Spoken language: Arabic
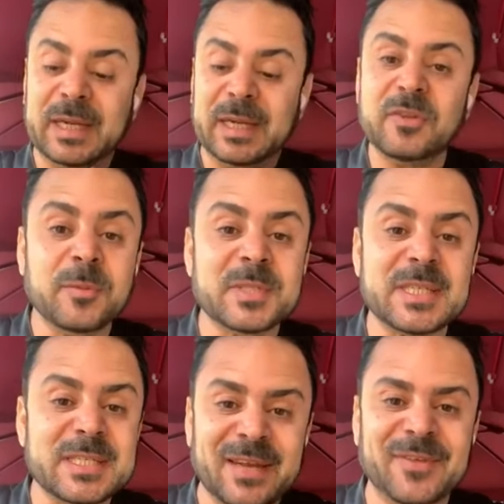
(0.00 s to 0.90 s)
ده عشان
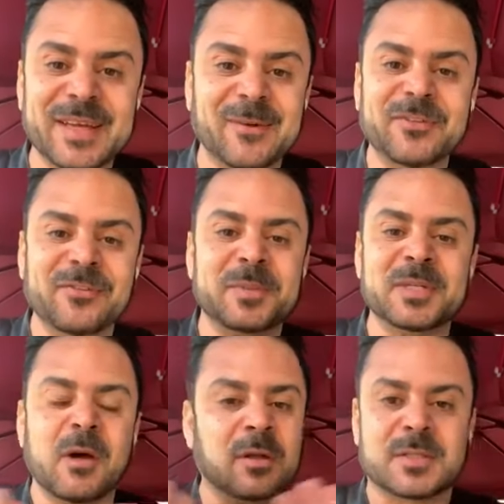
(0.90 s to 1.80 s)
اقول لك تعالى نشتم
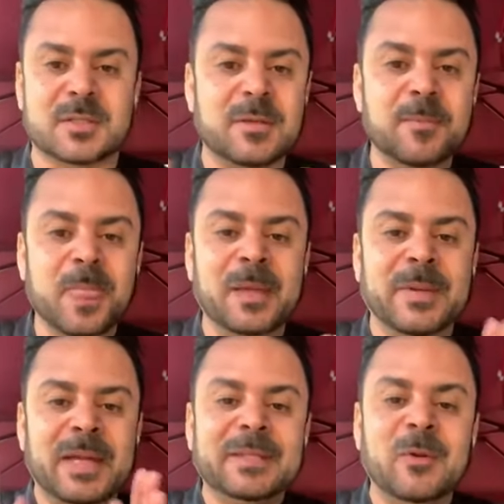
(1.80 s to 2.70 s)
السيسي على فكره
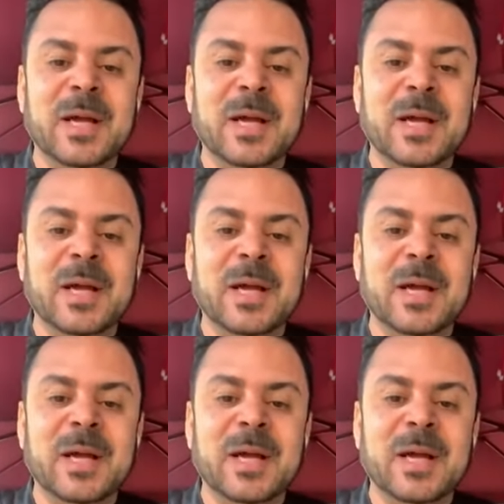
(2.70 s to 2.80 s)
ولا نشتم